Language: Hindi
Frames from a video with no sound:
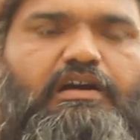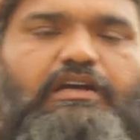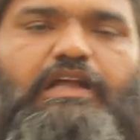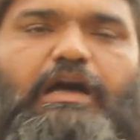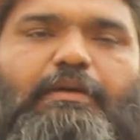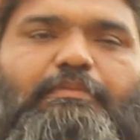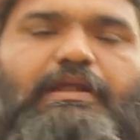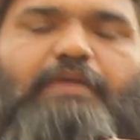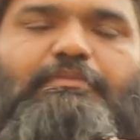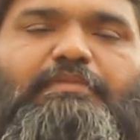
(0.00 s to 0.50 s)

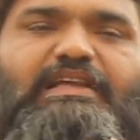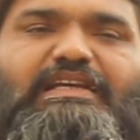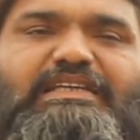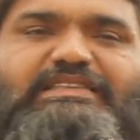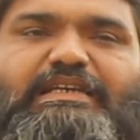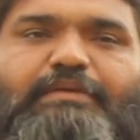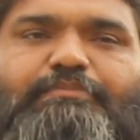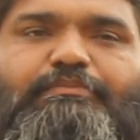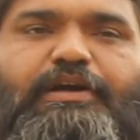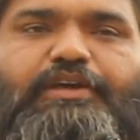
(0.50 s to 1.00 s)
राम राम मेरे
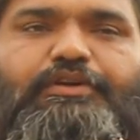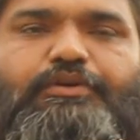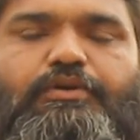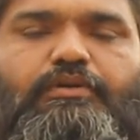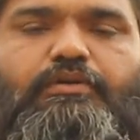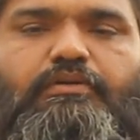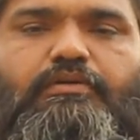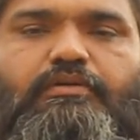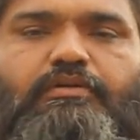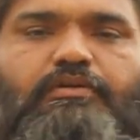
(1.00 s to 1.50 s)
किसान
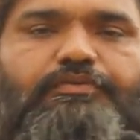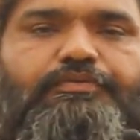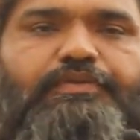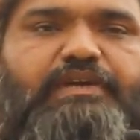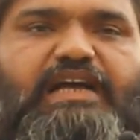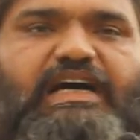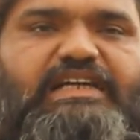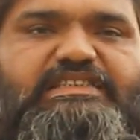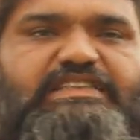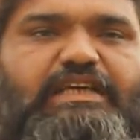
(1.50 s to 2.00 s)
भाइयों
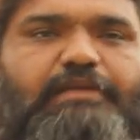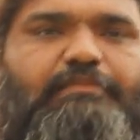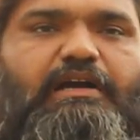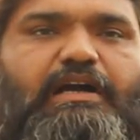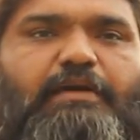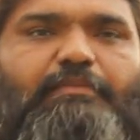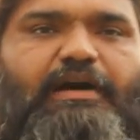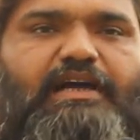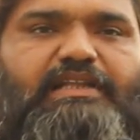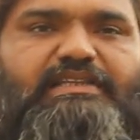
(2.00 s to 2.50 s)
विकास शर्मा
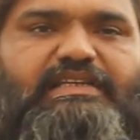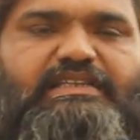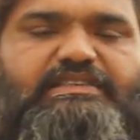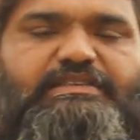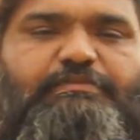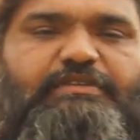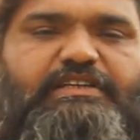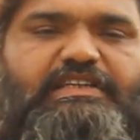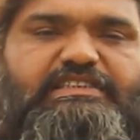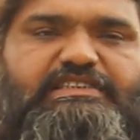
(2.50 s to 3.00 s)
का भारत के
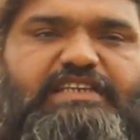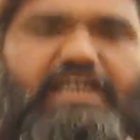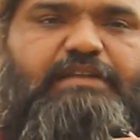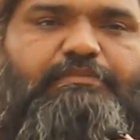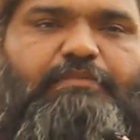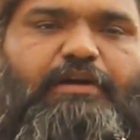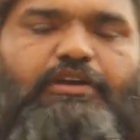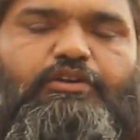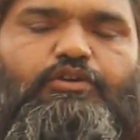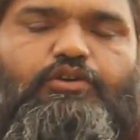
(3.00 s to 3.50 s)
सभी
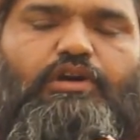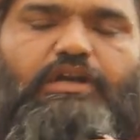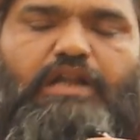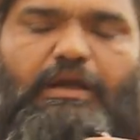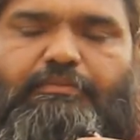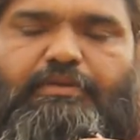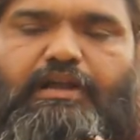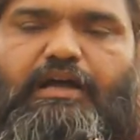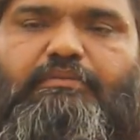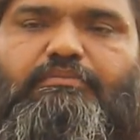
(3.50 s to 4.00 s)
किसान भाइयों का
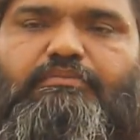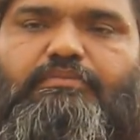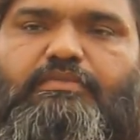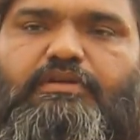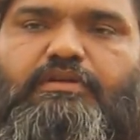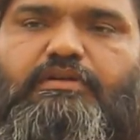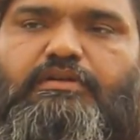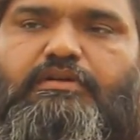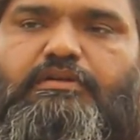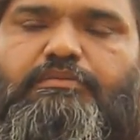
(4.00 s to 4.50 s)
राम राम
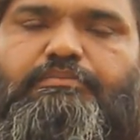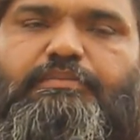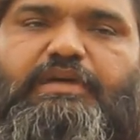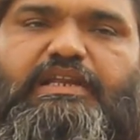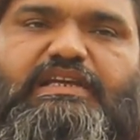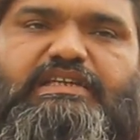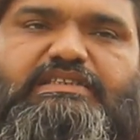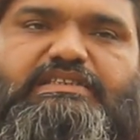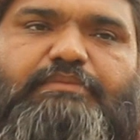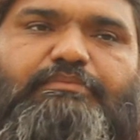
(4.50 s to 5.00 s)

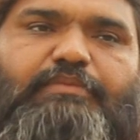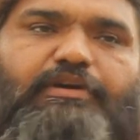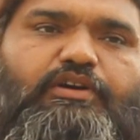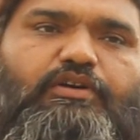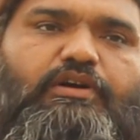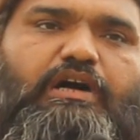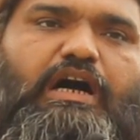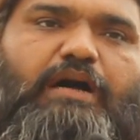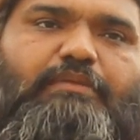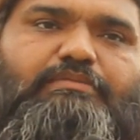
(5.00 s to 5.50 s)
मेरे किसान
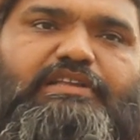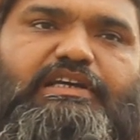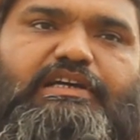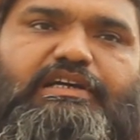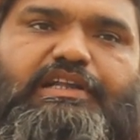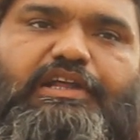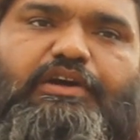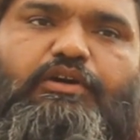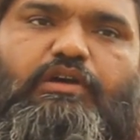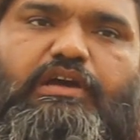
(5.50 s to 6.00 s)
भाइयों आप
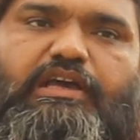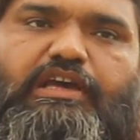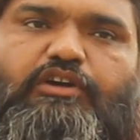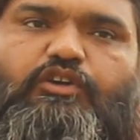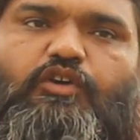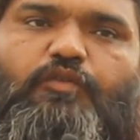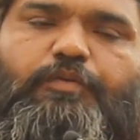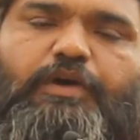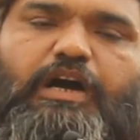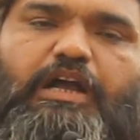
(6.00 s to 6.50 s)
देख रहे हो
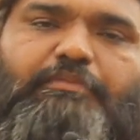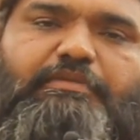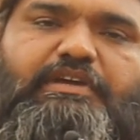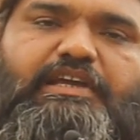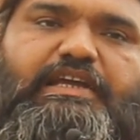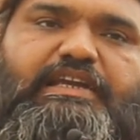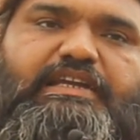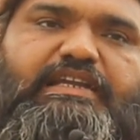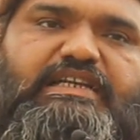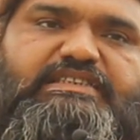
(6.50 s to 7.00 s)
एग्रो
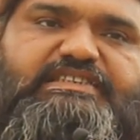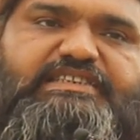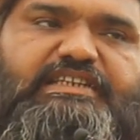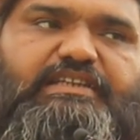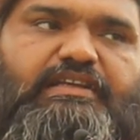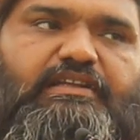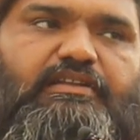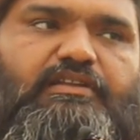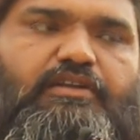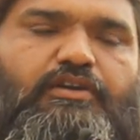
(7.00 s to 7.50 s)
फार्मिंग इंडिया
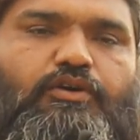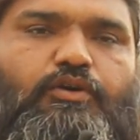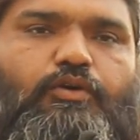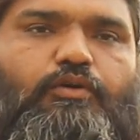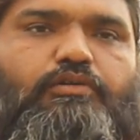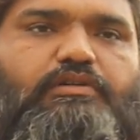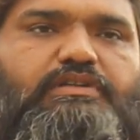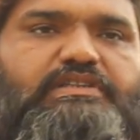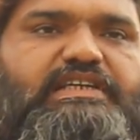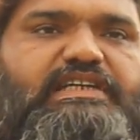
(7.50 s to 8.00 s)
चैनल
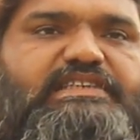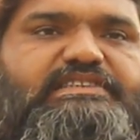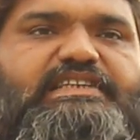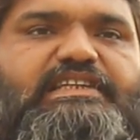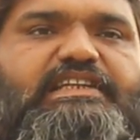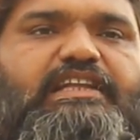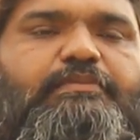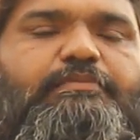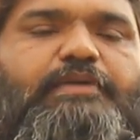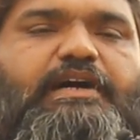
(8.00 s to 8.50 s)
और ये
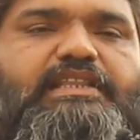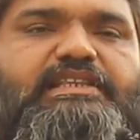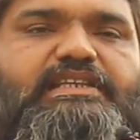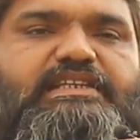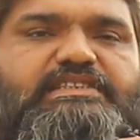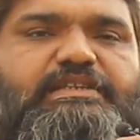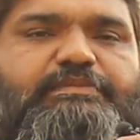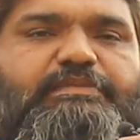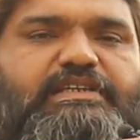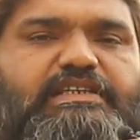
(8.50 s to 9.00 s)
चैनल भारत
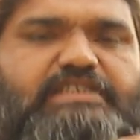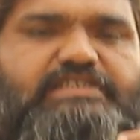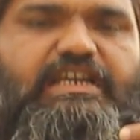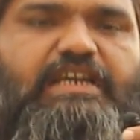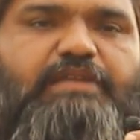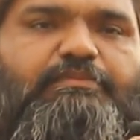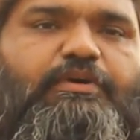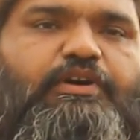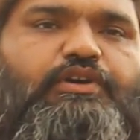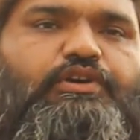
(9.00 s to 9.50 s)
के सभी
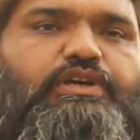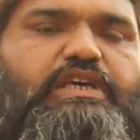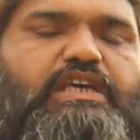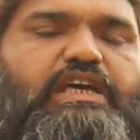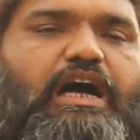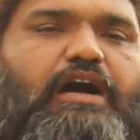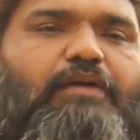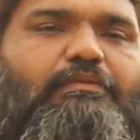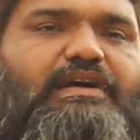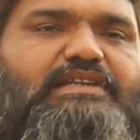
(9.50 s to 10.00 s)
किसान भाइयों की
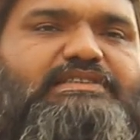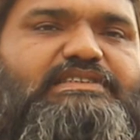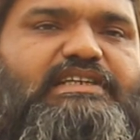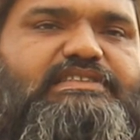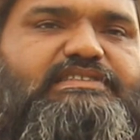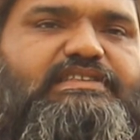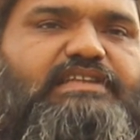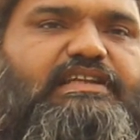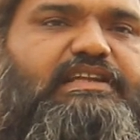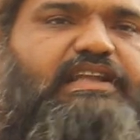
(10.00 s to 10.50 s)
आवाज़ का
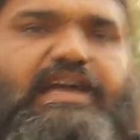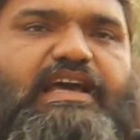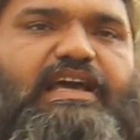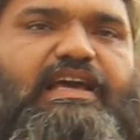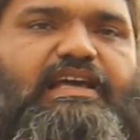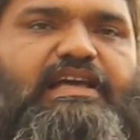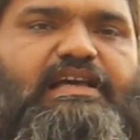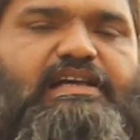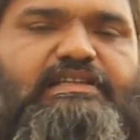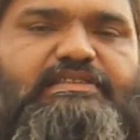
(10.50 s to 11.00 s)
चैनल
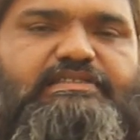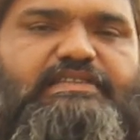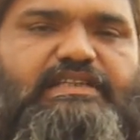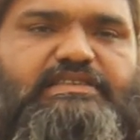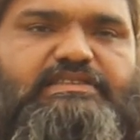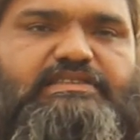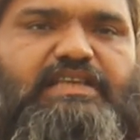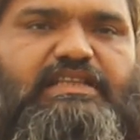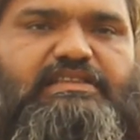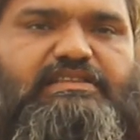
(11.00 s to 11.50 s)
है यह
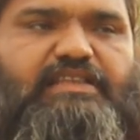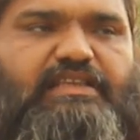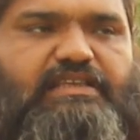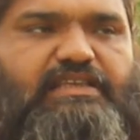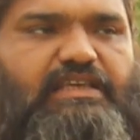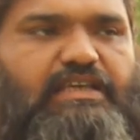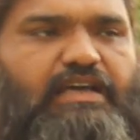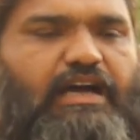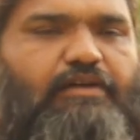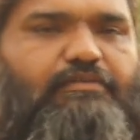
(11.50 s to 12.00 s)
सत्य
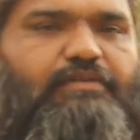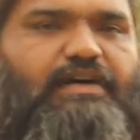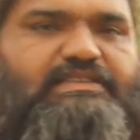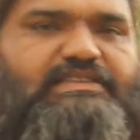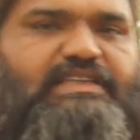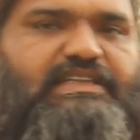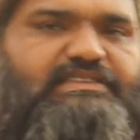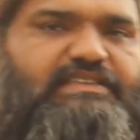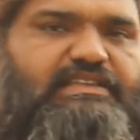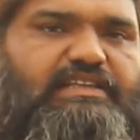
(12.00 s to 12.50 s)
की
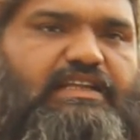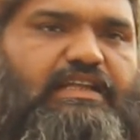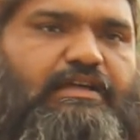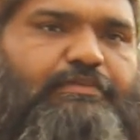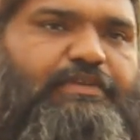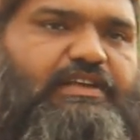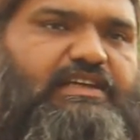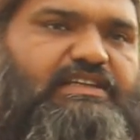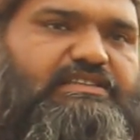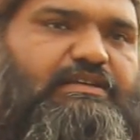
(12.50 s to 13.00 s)
आवाज़ का चैनल है
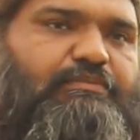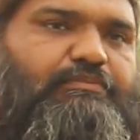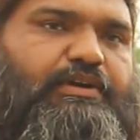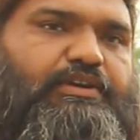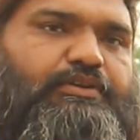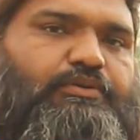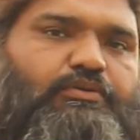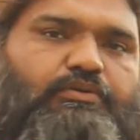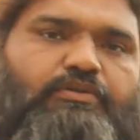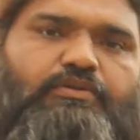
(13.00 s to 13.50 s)
मेरे किसान
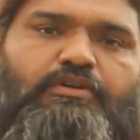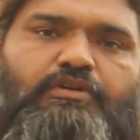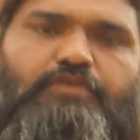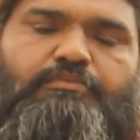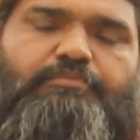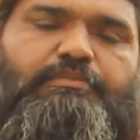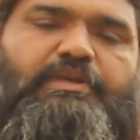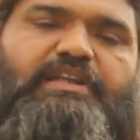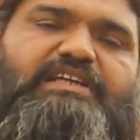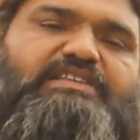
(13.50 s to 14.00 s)
भाइयों
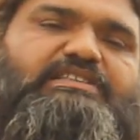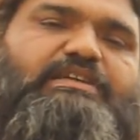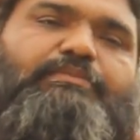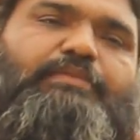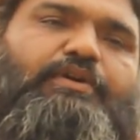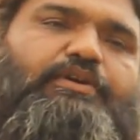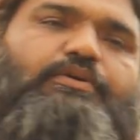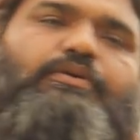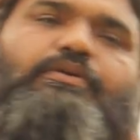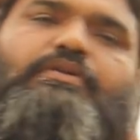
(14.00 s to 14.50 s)
मेरे
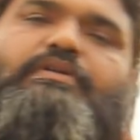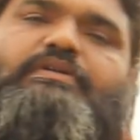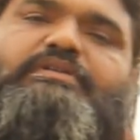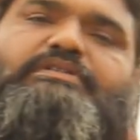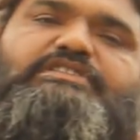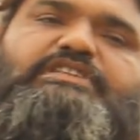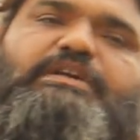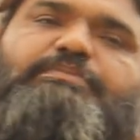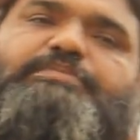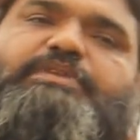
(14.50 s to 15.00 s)
किसान भाइयों
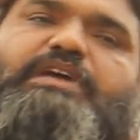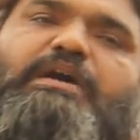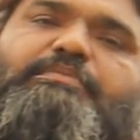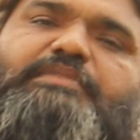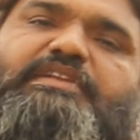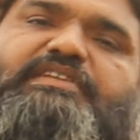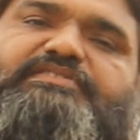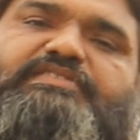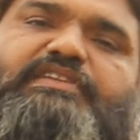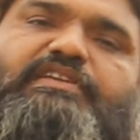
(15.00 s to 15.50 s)
जब भी आप
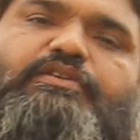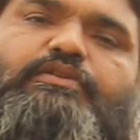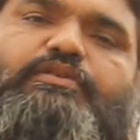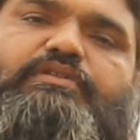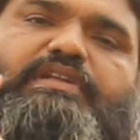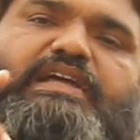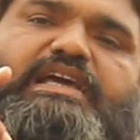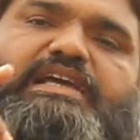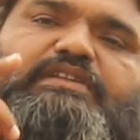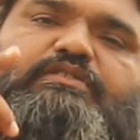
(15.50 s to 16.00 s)
मेरे चैनल को
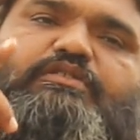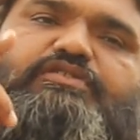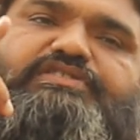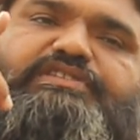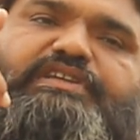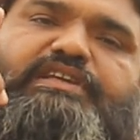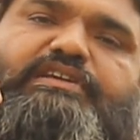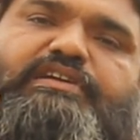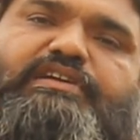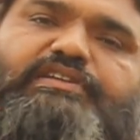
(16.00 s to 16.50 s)
लाइक और
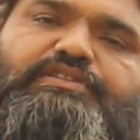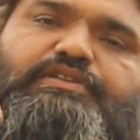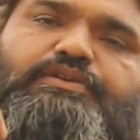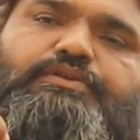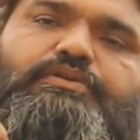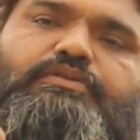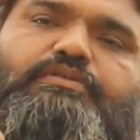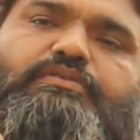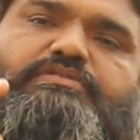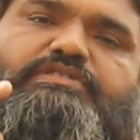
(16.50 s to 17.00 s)
शेयर करते
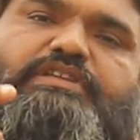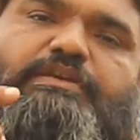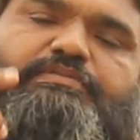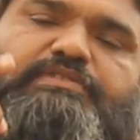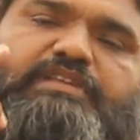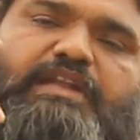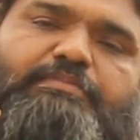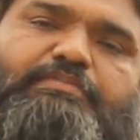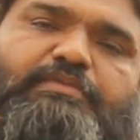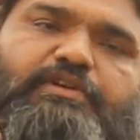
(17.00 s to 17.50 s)
हो
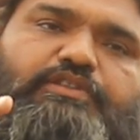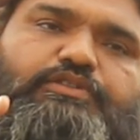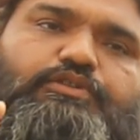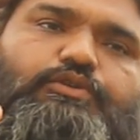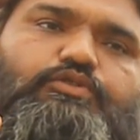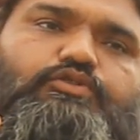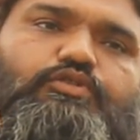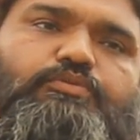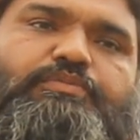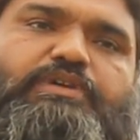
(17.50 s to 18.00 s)
सब्सक्राइब
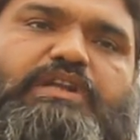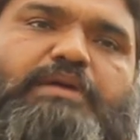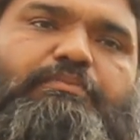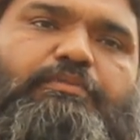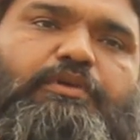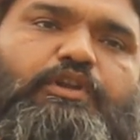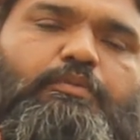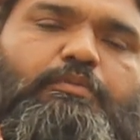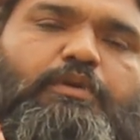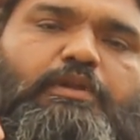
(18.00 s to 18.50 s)
करते हो तो मेरा
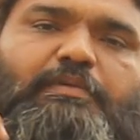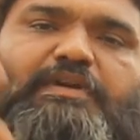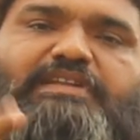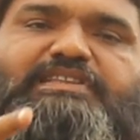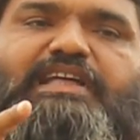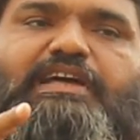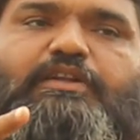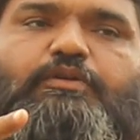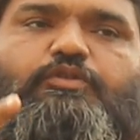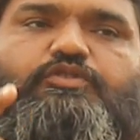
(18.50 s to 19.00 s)
मनोबल
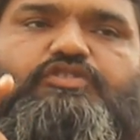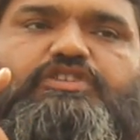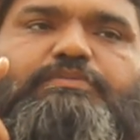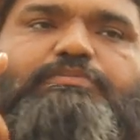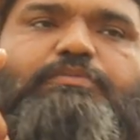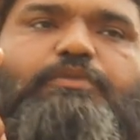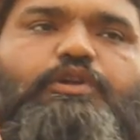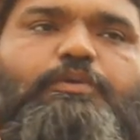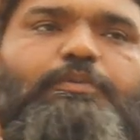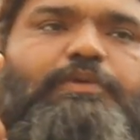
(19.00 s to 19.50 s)
बढ़ता है उसी
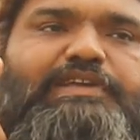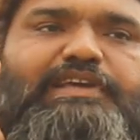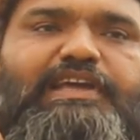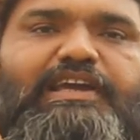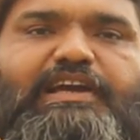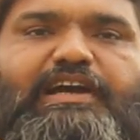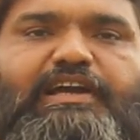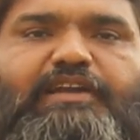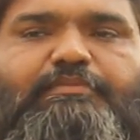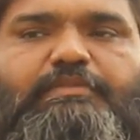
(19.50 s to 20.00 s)
मनोबल
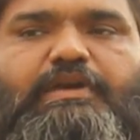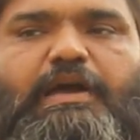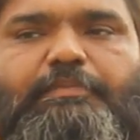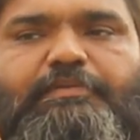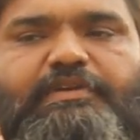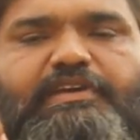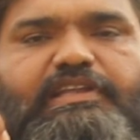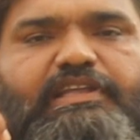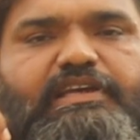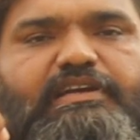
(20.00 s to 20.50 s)
के कारण मैं
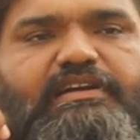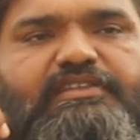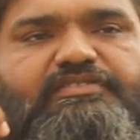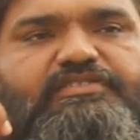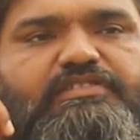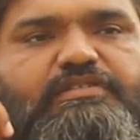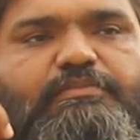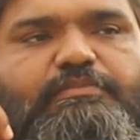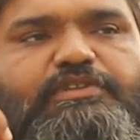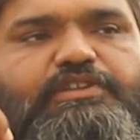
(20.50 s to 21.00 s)
आपके लिए
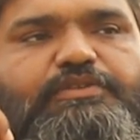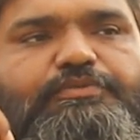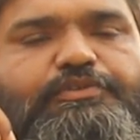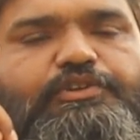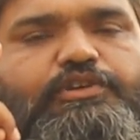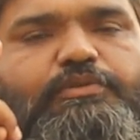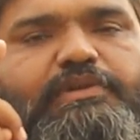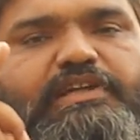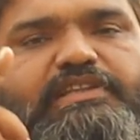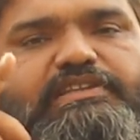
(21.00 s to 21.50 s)
कृषि संबंधी
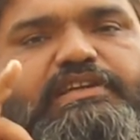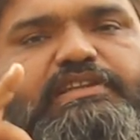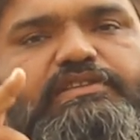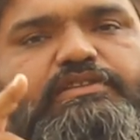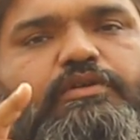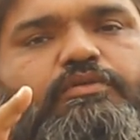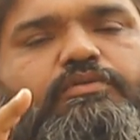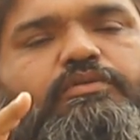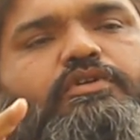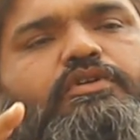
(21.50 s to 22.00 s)
वीडियो बनाते
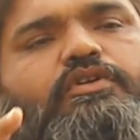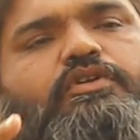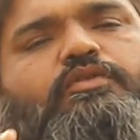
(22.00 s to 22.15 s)
रहता हूँ